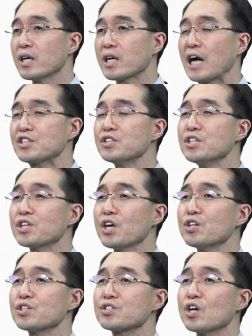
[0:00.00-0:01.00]
가정이
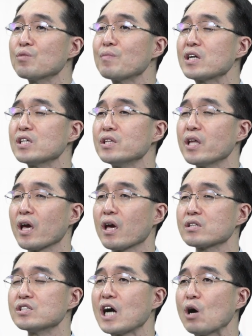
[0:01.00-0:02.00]
깨어져서 엉망인데
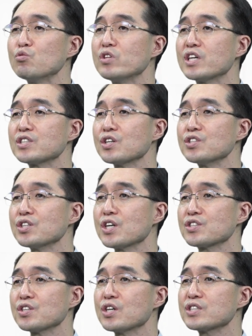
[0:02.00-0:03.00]
그 가운데
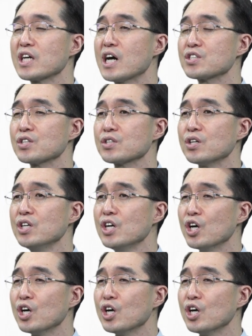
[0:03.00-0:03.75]
성령께서 역사하셔서